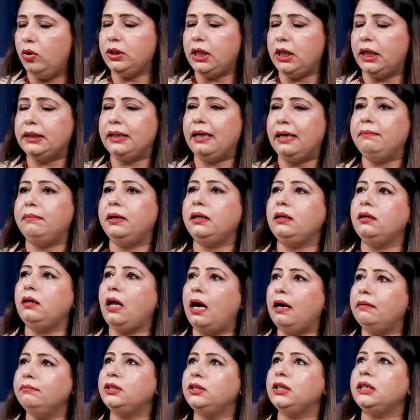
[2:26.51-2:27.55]
हो जाते हैं बट
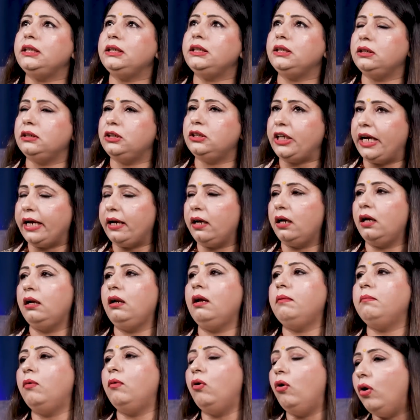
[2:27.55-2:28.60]
नाम चेंज चेक
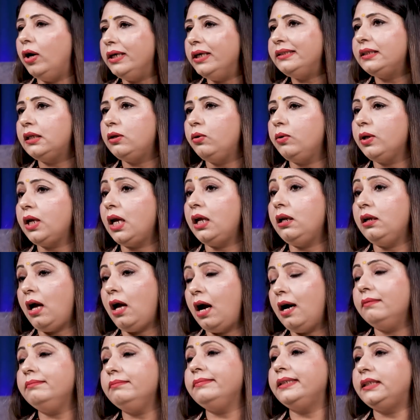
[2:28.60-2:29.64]
करना बहुत ज़रूरी है
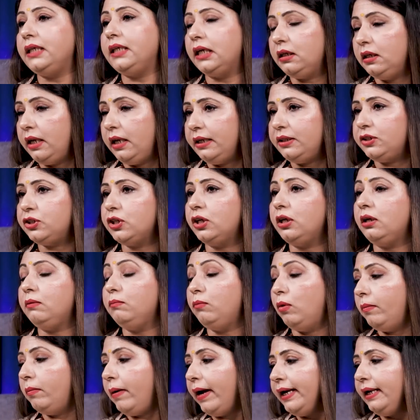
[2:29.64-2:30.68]
नाम सिग्नेचर
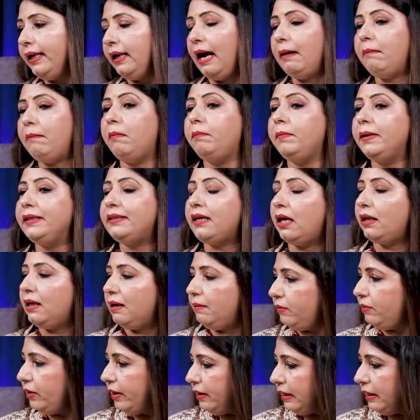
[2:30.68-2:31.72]
मोबाइल आप अपनी
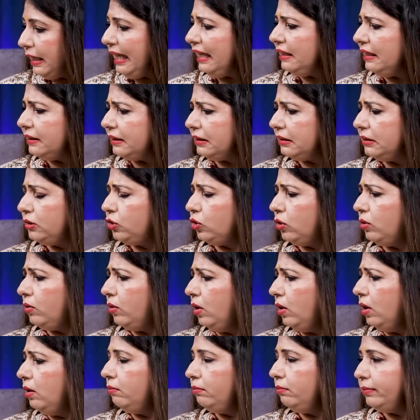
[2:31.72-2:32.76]
सारी डील्स जो
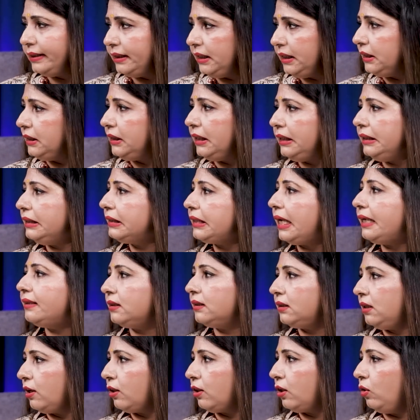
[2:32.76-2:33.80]
बिज़नेस डील्स
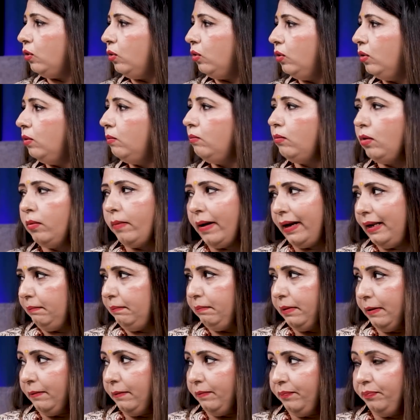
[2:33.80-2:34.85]
कैसे करते हो मोबाइल
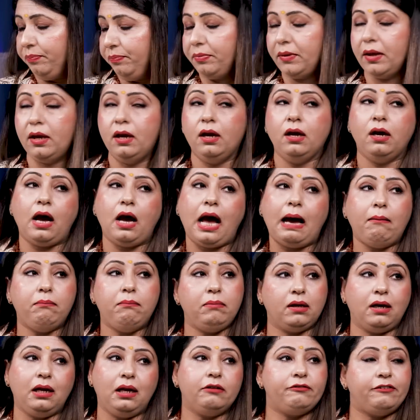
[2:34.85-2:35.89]
पे आप
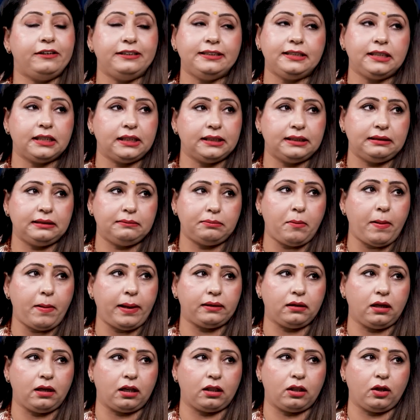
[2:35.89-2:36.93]
अपनी गर्लफ्रेंड से किस पे
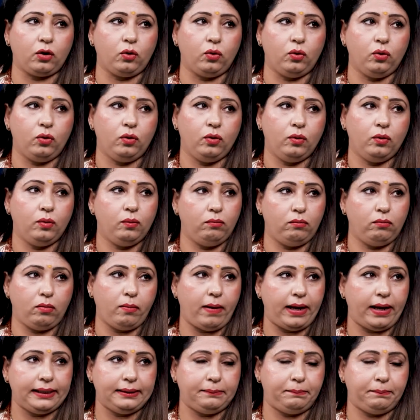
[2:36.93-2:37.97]
बात करते हो
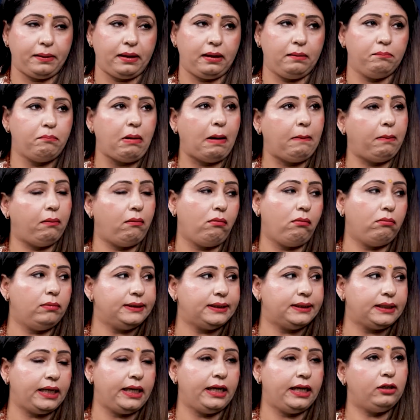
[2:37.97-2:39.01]
मोबाइल पे पापा मम्मी
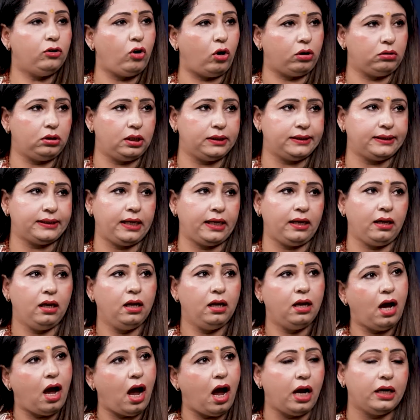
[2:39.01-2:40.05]
से डॉक्टर से
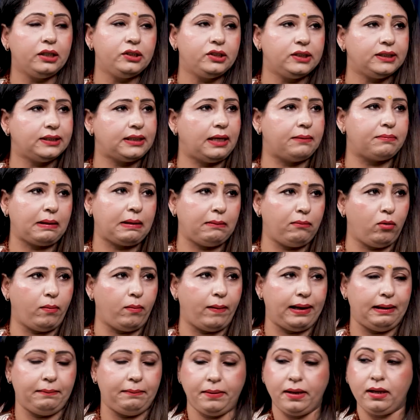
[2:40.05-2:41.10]
हर चीज़ आपके
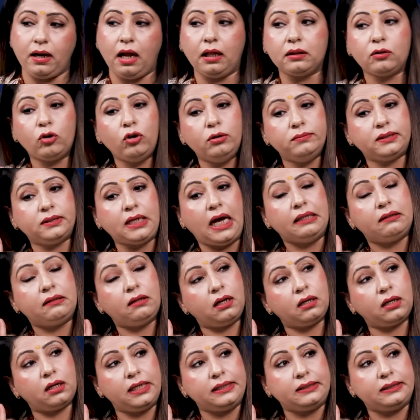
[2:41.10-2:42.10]
मोबाइल पे रात को हम साथ रख